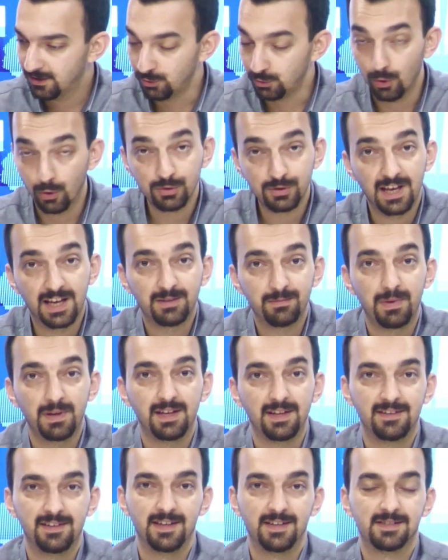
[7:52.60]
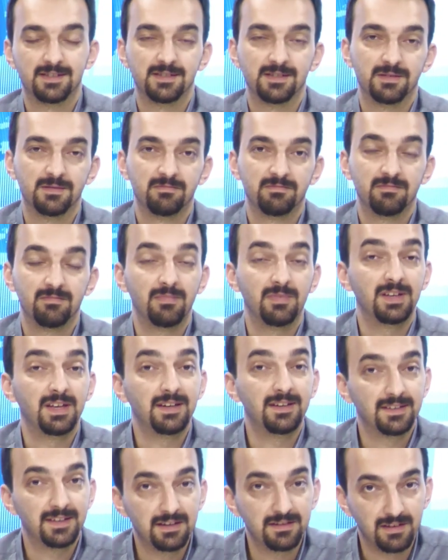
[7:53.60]
Yozgat Belediyesi.
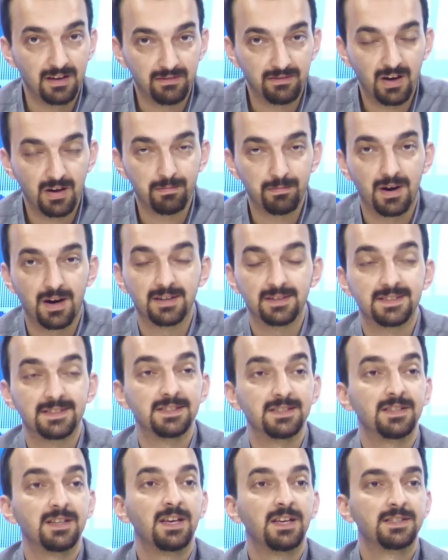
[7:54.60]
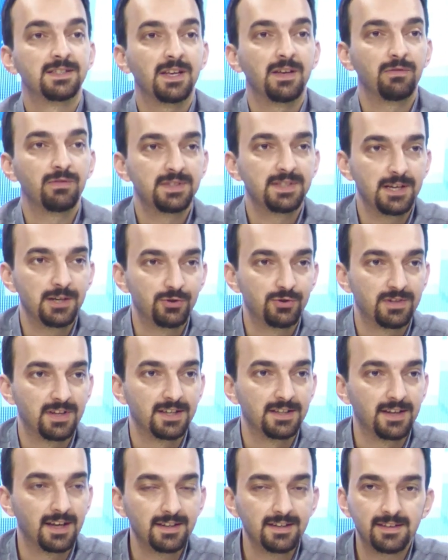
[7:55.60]
Yeniden Refah Partisi. Sevgili
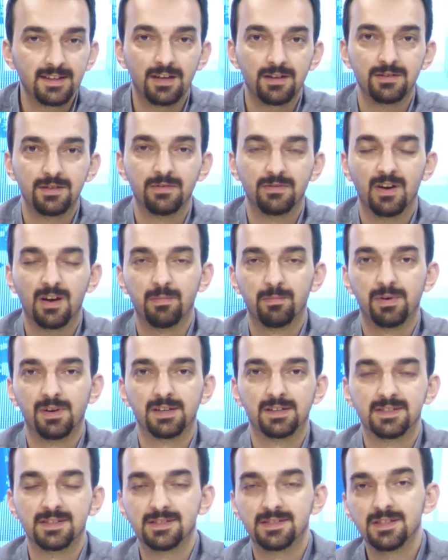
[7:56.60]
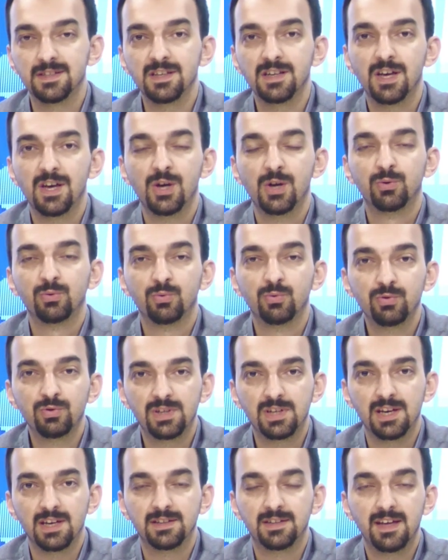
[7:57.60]
seyirciler yeniden Refah Partisi
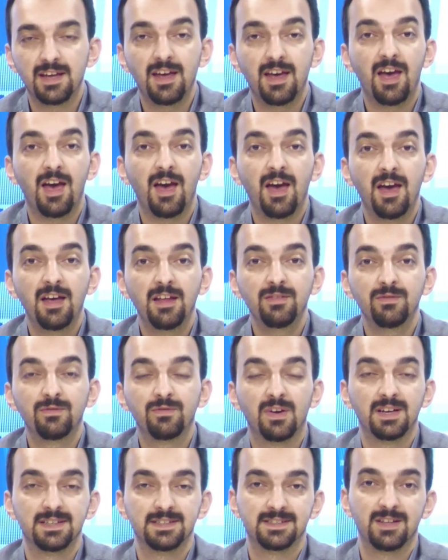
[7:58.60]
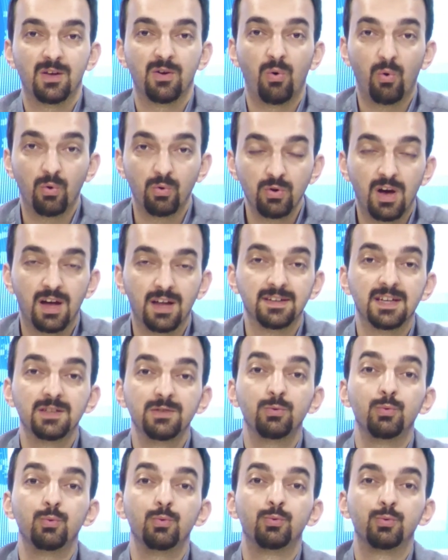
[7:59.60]
Türkiye'de en fazla oyu
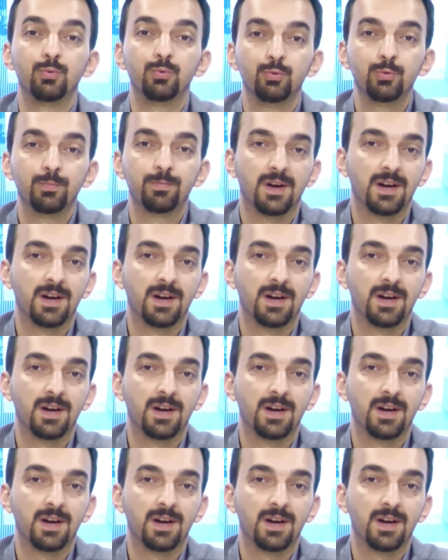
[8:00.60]
alan 3.